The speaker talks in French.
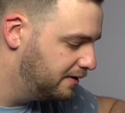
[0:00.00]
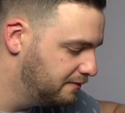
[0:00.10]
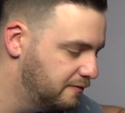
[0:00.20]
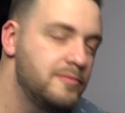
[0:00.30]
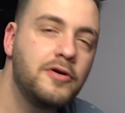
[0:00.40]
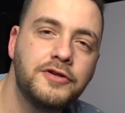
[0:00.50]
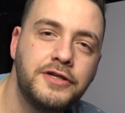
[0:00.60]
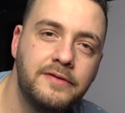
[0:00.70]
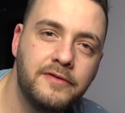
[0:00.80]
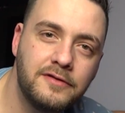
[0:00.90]
vous
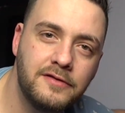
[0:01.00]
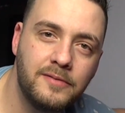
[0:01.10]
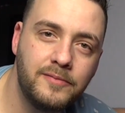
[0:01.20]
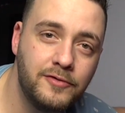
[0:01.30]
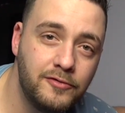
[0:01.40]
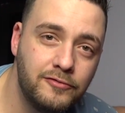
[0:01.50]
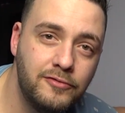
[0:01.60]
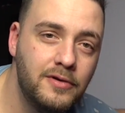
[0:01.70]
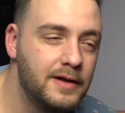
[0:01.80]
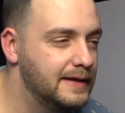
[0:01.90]
branchez votre sub
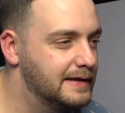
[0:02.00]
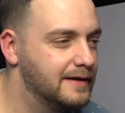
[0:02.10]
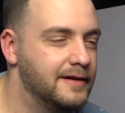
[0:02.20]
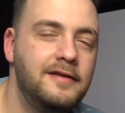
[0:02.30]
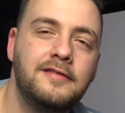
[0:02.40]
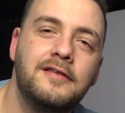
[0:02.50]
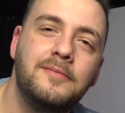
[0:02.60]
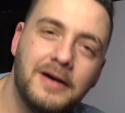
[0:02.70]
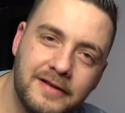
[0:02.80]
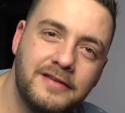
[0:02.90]
dessus et c'est
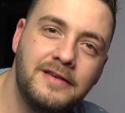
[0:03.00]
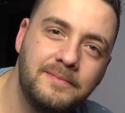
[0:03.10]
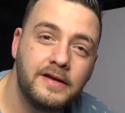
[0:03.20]
parti.